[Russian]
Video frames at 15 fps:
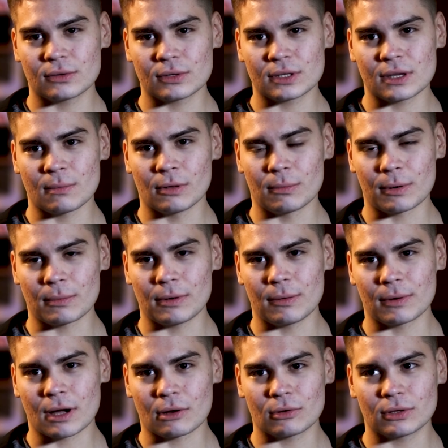То есть не было
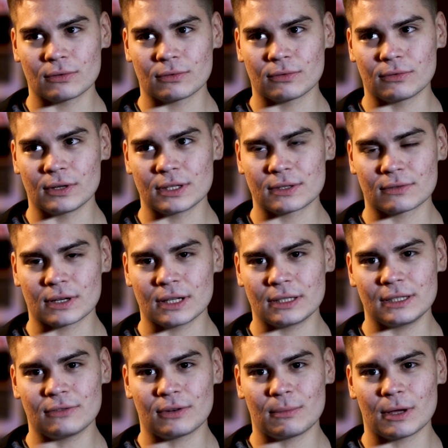проблемы какой-то влиться в
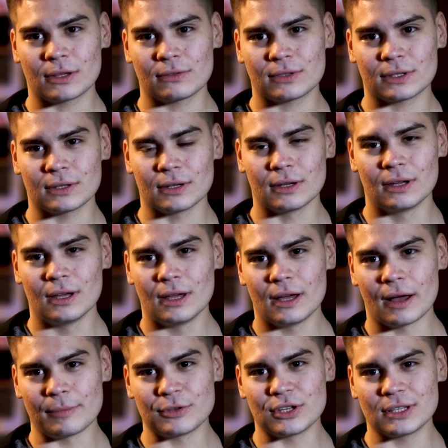коллектив. Ребята все
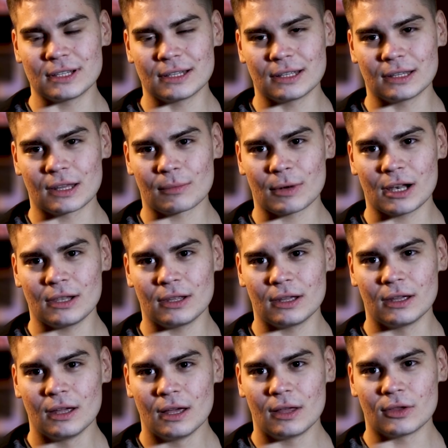общительные, нормальные.